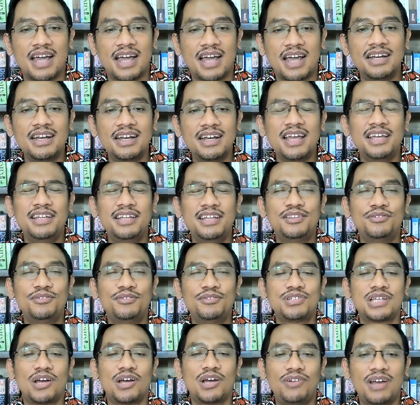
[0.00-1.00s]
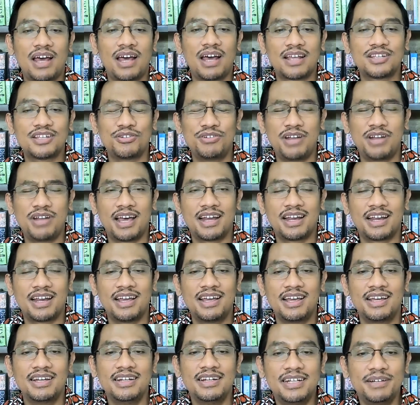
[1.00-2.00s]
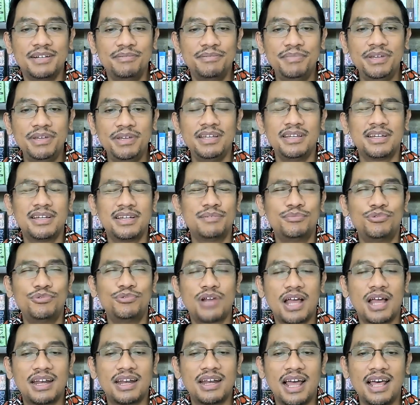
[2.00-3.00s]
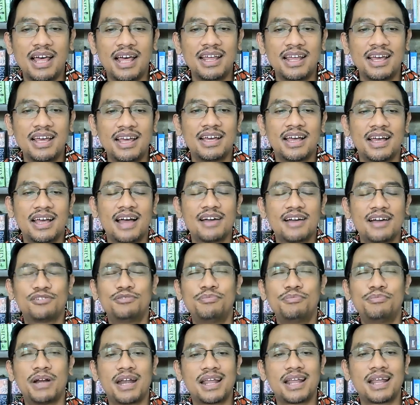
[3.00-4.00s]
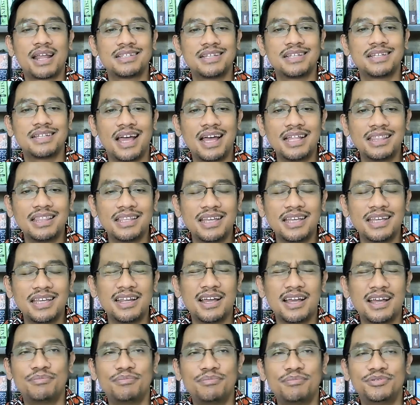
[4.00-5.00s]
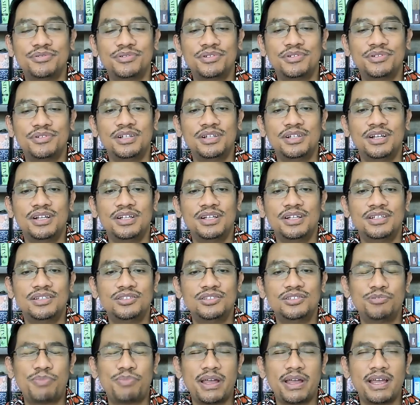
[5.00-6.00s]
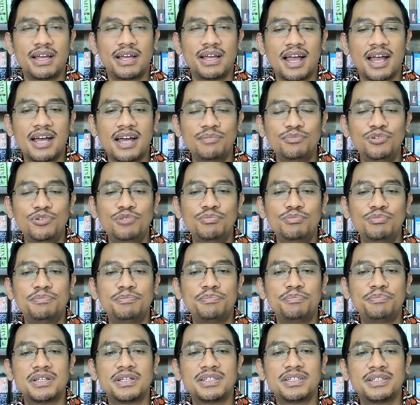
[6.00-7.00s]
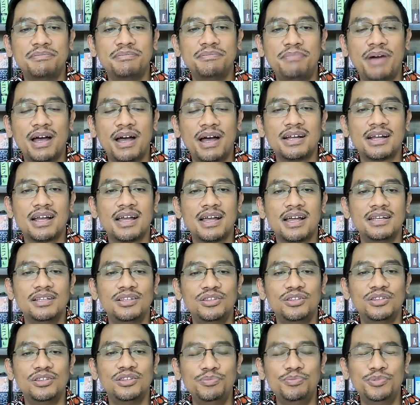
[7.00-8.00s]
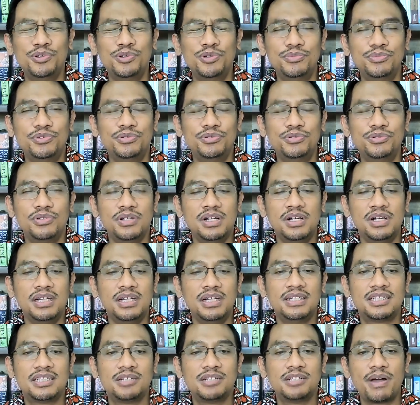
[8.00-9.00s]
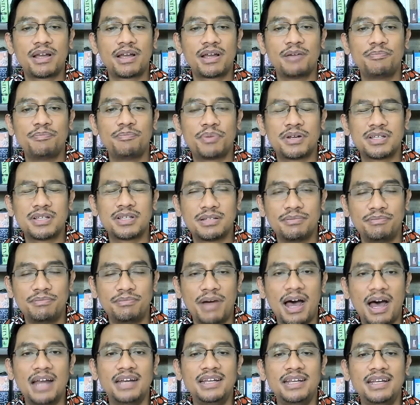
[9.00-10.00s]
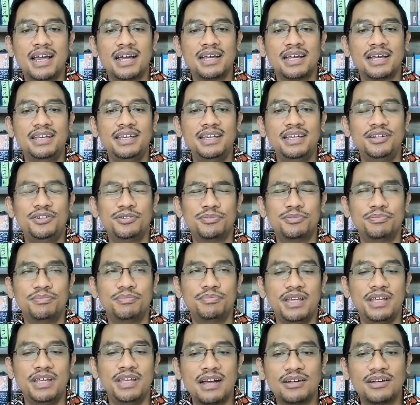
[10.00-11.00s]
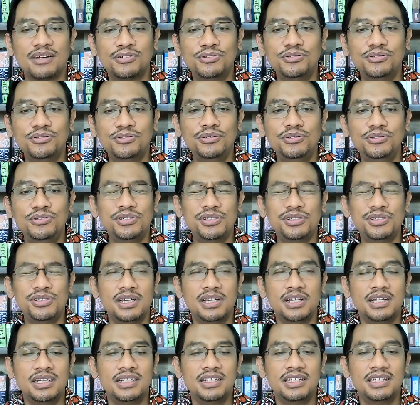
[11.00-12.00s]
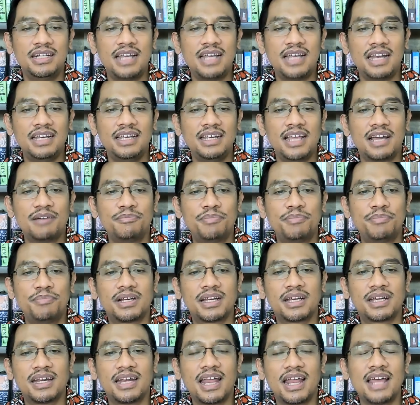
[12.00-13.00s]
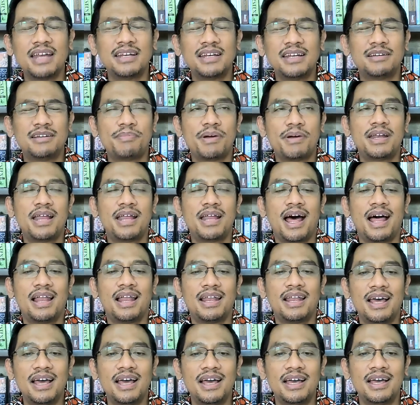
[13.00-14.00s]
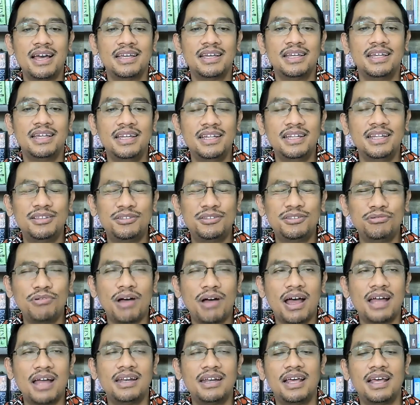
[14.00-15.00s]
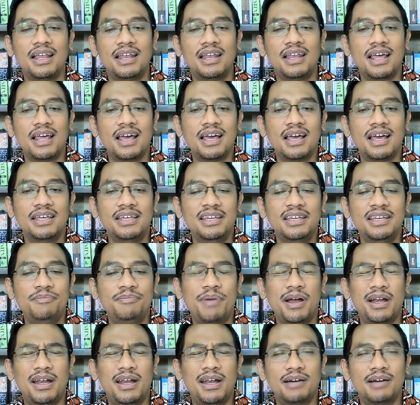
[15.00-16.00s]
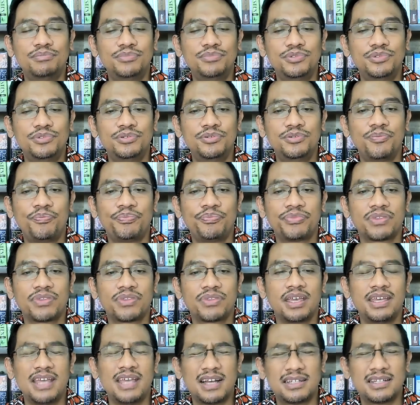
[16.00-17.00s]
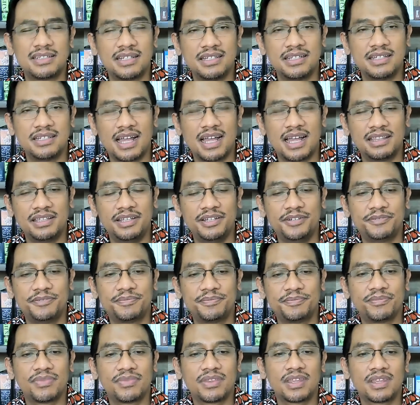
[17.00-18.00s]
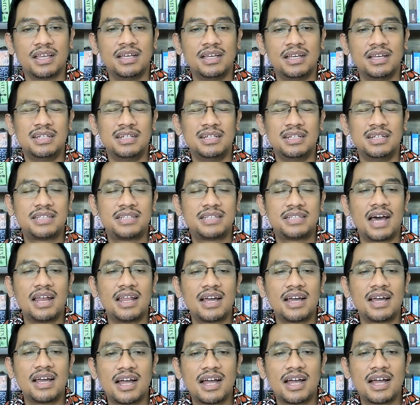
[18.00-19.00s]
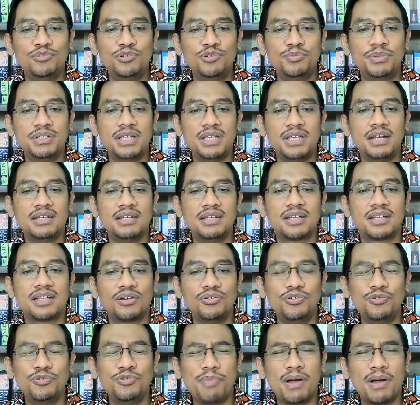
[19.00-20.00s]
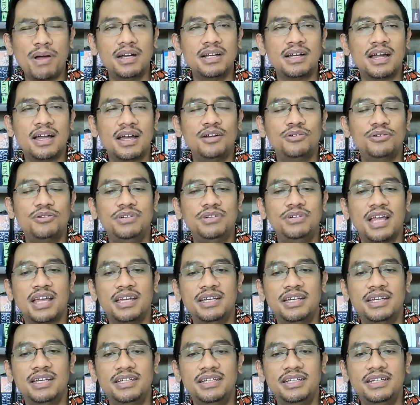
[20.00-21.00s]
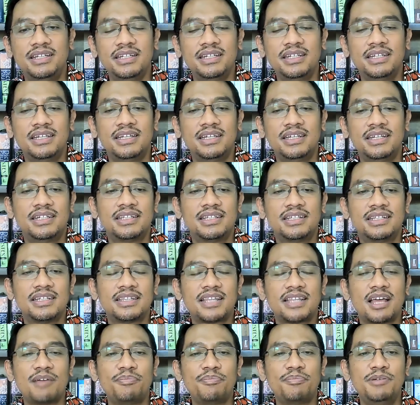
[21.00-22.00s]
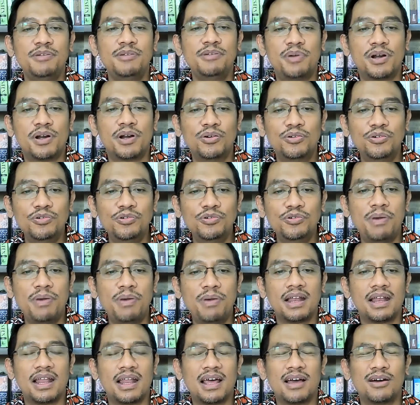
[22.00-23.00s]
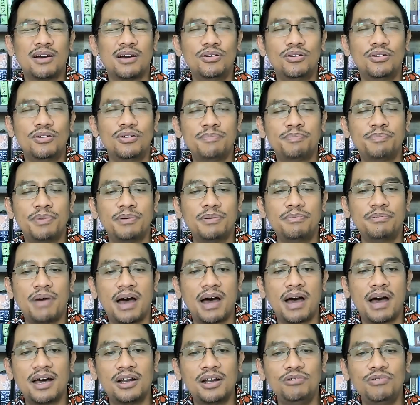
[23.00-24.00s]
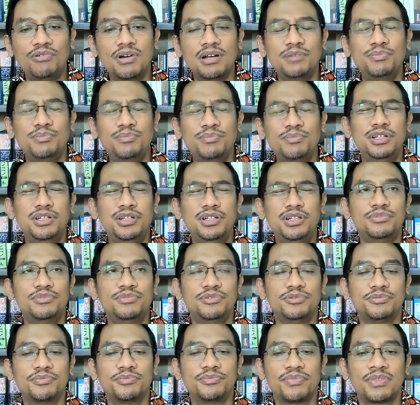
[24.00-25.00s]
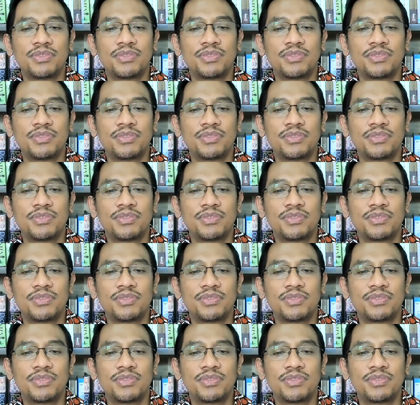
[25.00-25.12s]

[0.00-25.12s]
Karena itu saudara-saudara, demi kemurahan Allah aku menasihatkan kamu supaya kamu mempersembahkan tubuhmu sebagai persembahan yang hidup, yang kudus, dan yang berkenan kepada Allah itu adalah ibadahmu yang sejati. Janganlah kamu menjadi serupa dengan dunia ini, tetapi berubahlah oleh pembaharuan budimu,